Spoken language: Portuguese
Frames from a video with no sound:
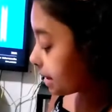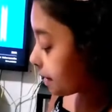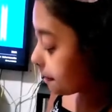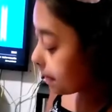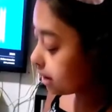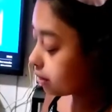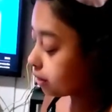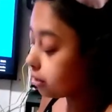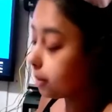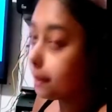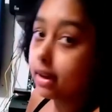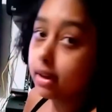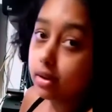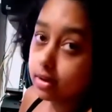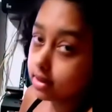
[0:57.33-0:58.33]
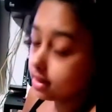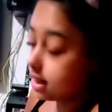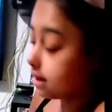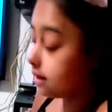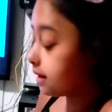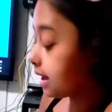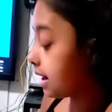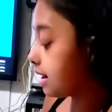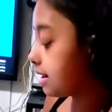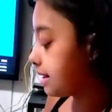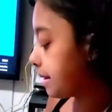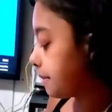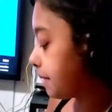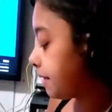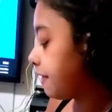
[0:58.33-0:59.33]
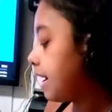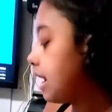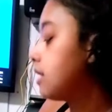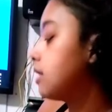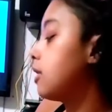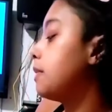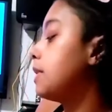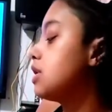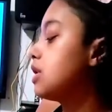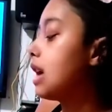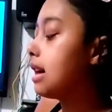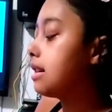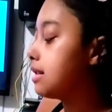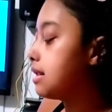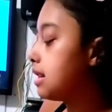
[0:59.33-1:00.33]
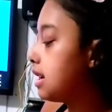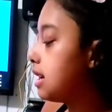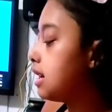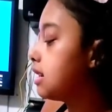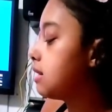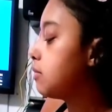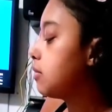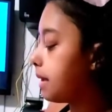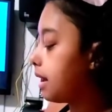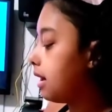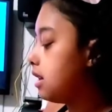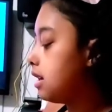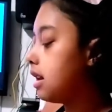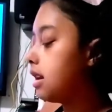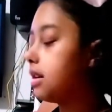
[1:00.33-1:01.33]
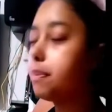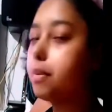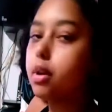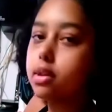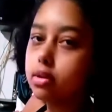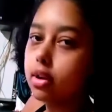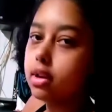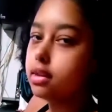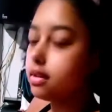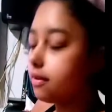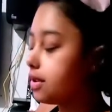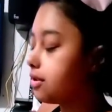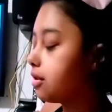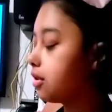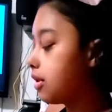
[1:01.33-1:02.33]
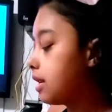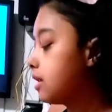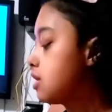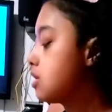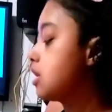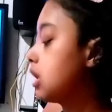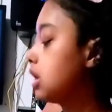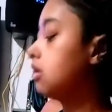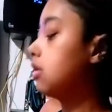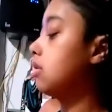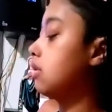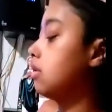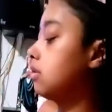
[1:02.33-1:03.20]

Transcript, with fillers: tem uma youtuber que eu sigo que ela sempre fala sobre antirracismo. E aí ela postou esse vídeo e eu tô assistindo.